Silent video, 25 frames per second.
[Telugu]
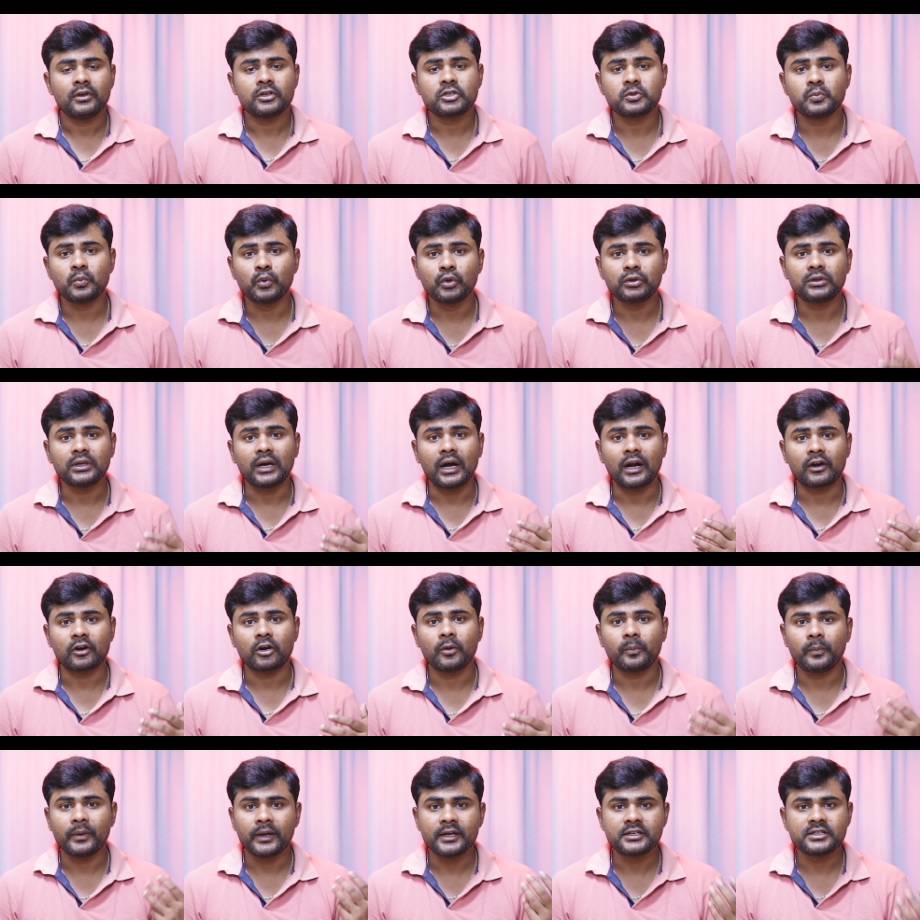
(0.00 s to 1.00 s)
స్మూత్
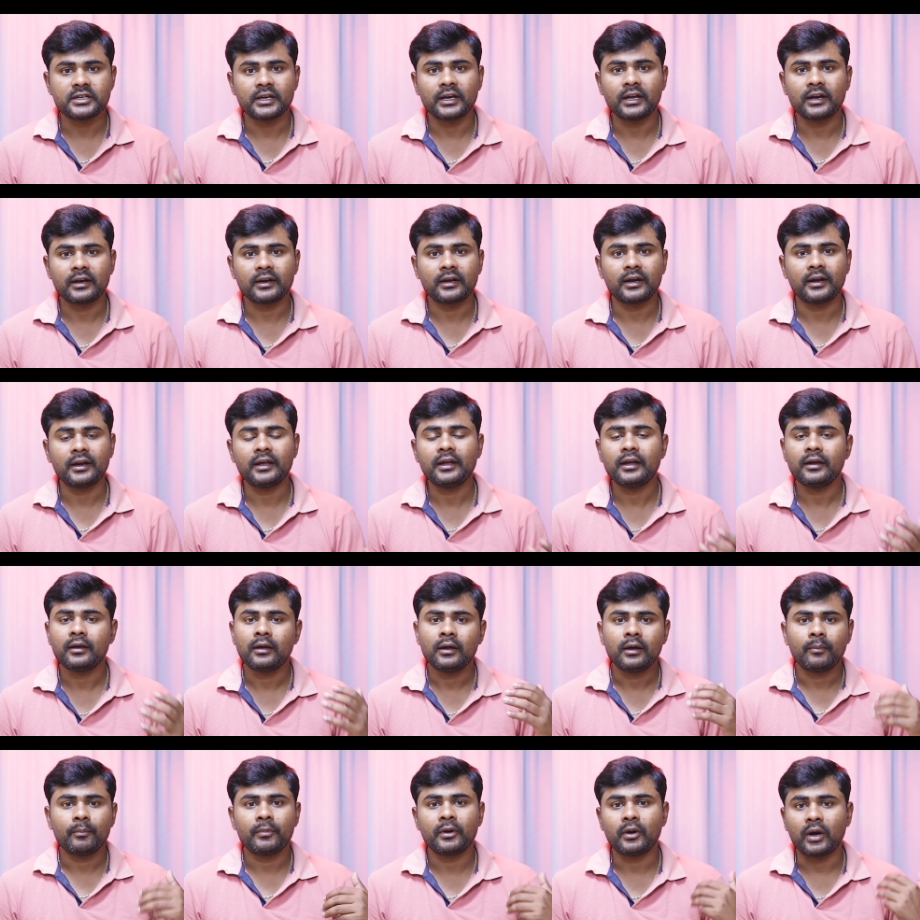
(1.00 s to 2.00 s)
ఆల్టర్ ప్లే చేయగలరు కానీ
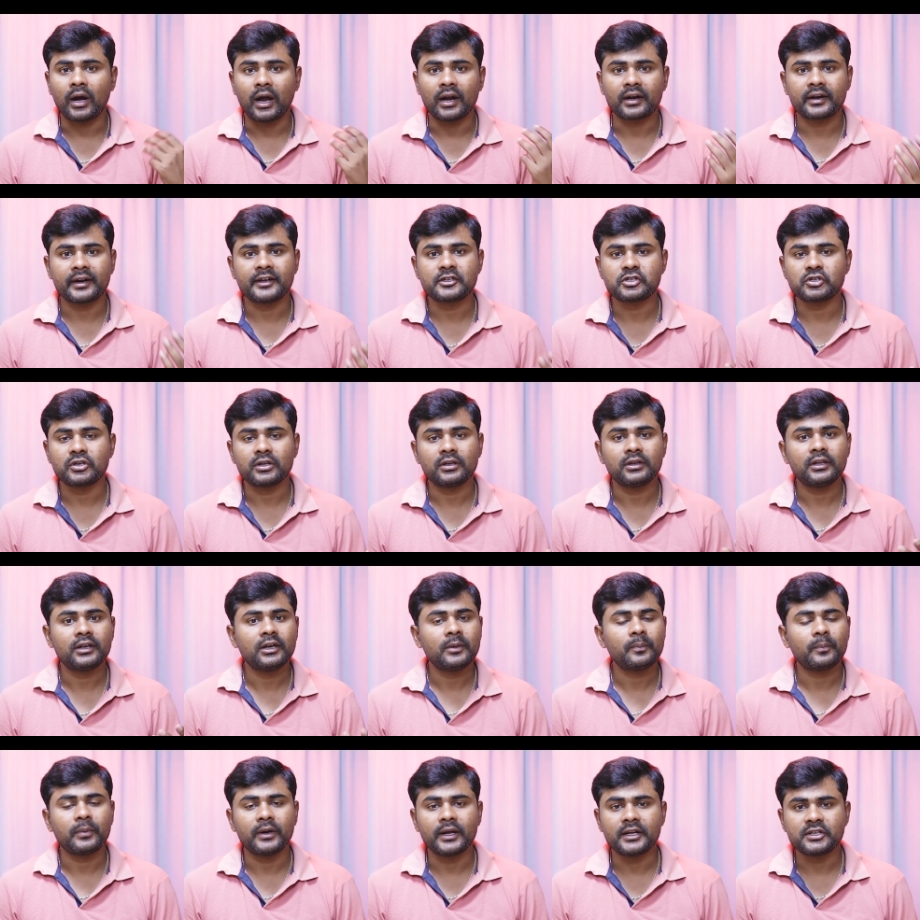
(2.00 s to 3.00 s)
మీరు ఆల్టర్ హెచ్డి
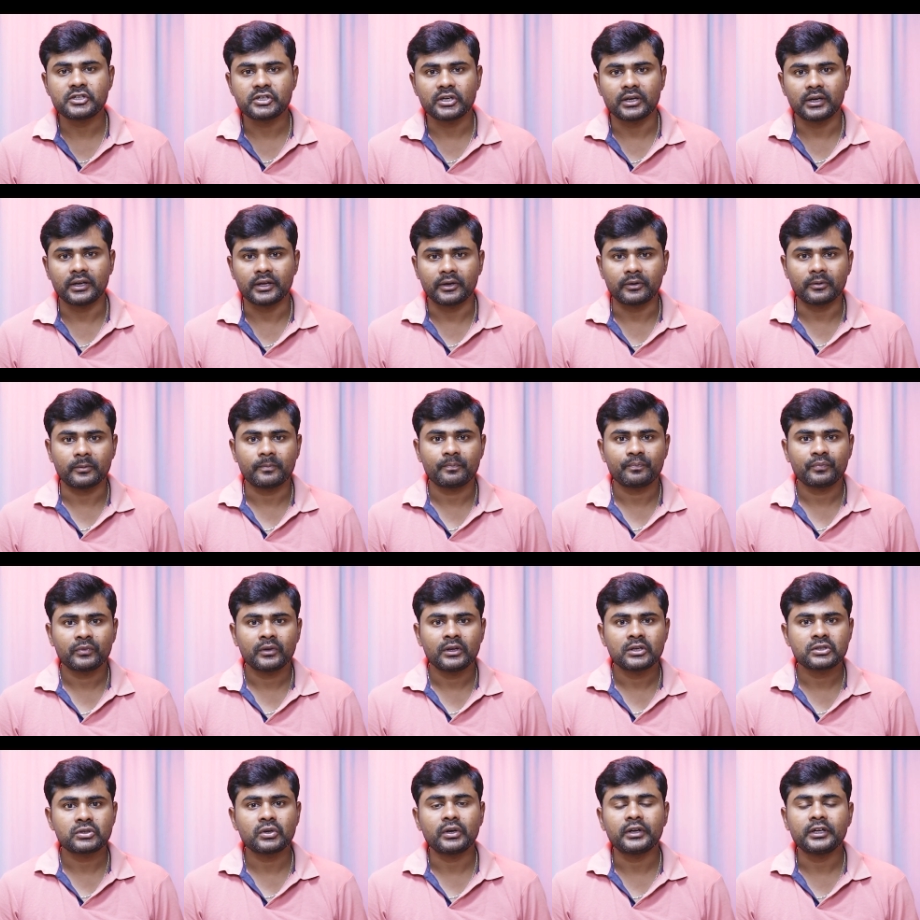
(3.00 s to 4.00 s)
దీన్ని ప్లే చేయలేరు
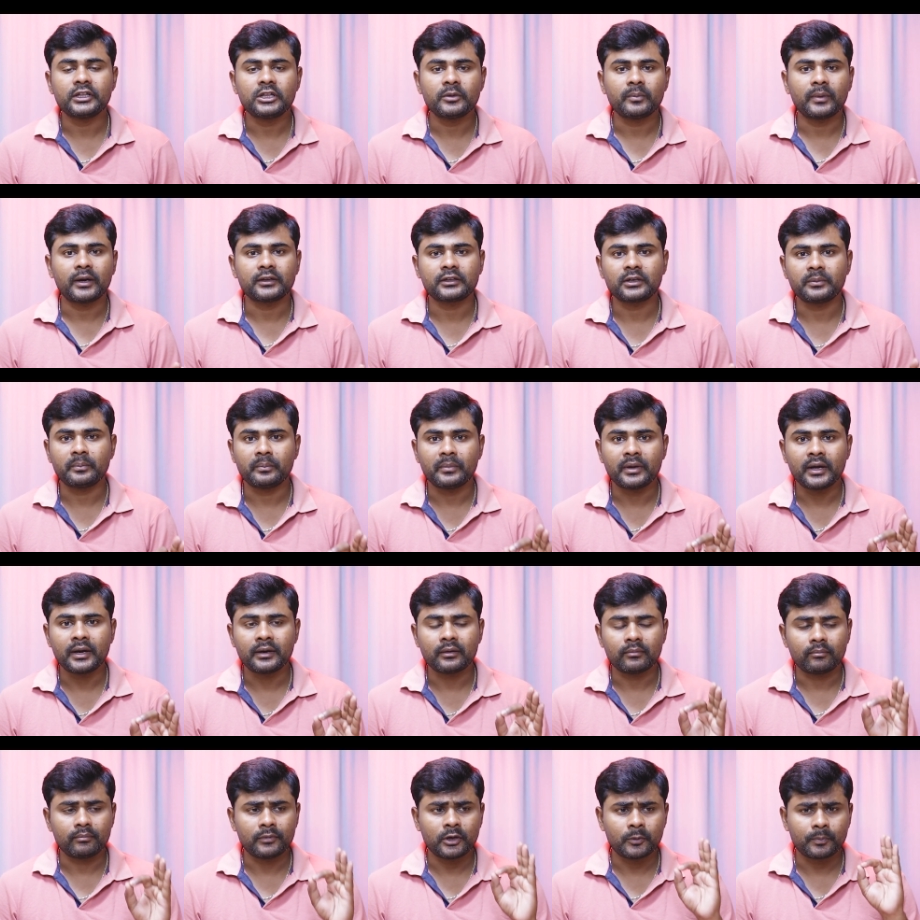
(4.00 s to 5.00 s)
సో ఇది మాత్రం మెయిన్
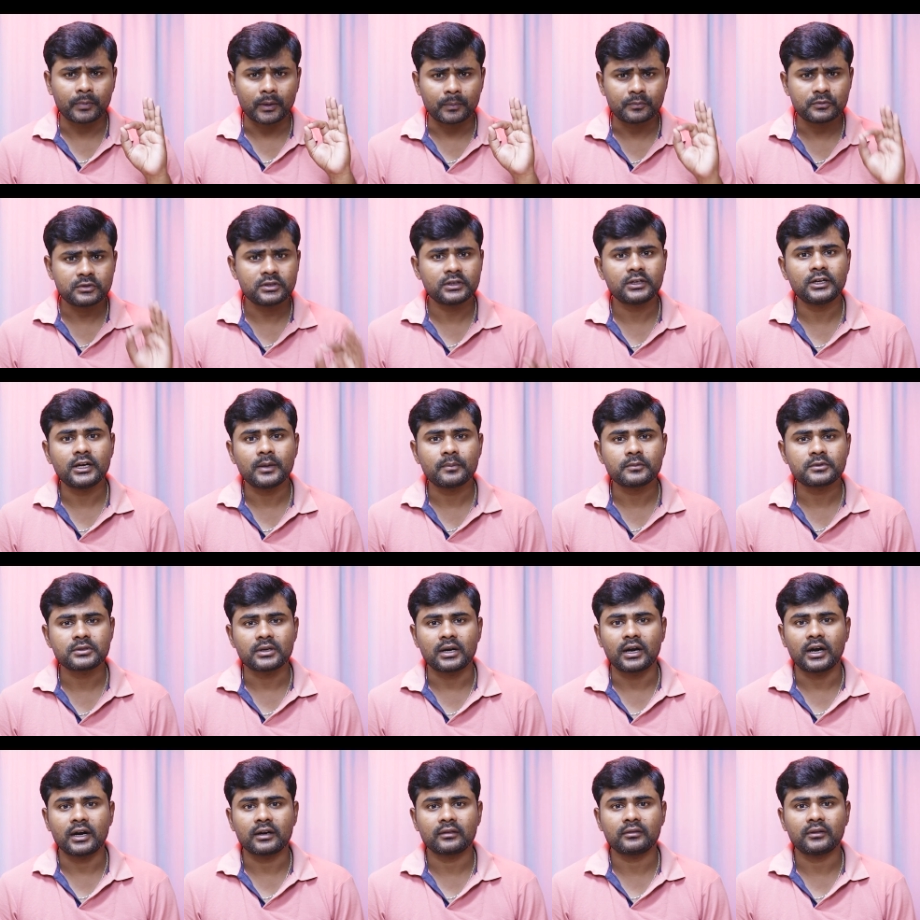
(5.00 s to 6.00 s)
మీరు పబ్జి గేమ్స్
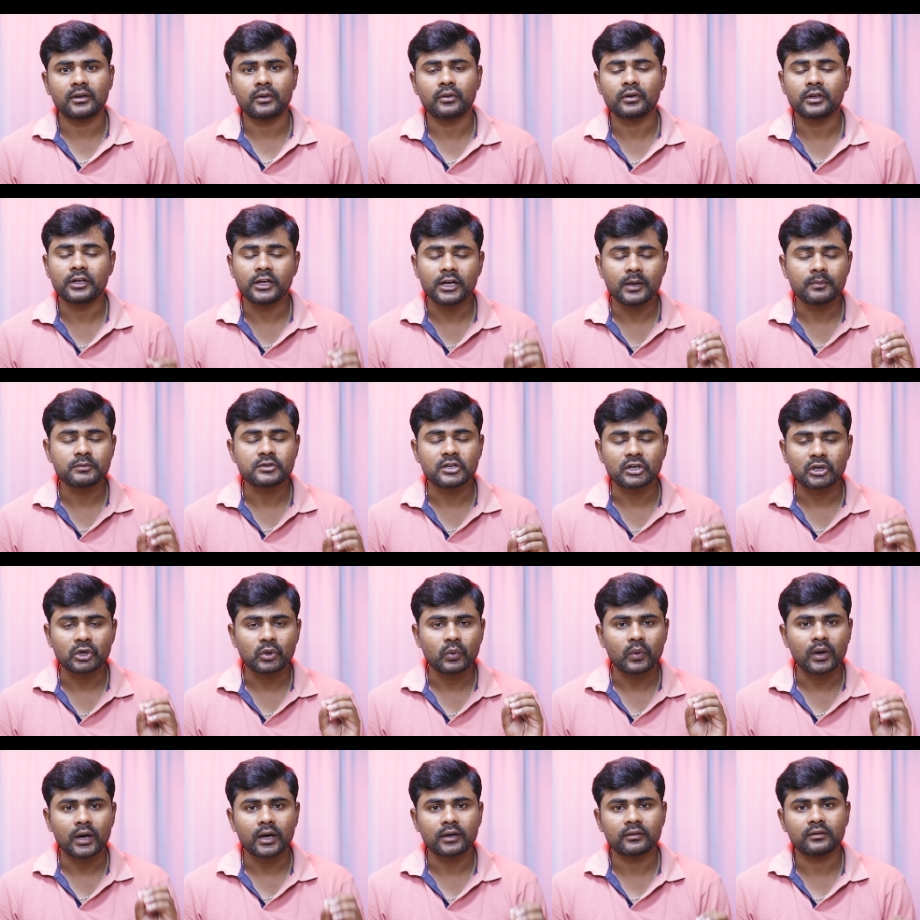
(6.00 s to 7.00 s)
ఆడుతున్నాను గేమ్స్
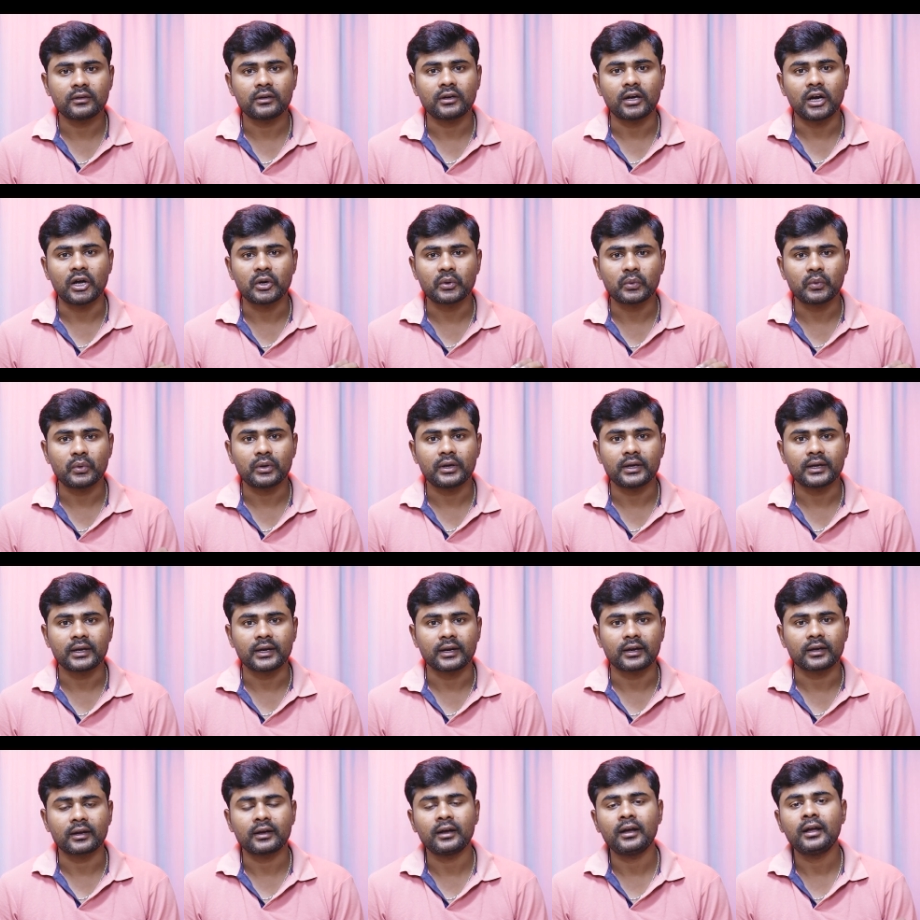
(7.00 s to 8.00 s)
ఎక్కువ ఆడుతున్నాను అనుకుంటే
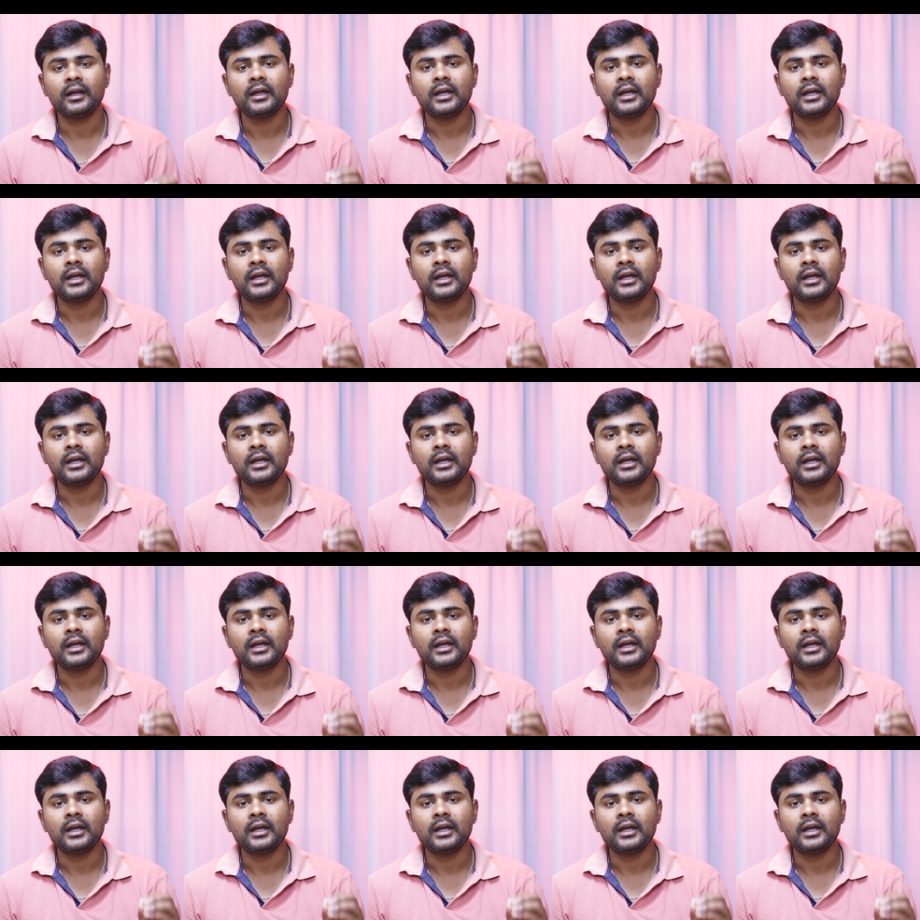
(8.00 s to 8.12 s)
కనుక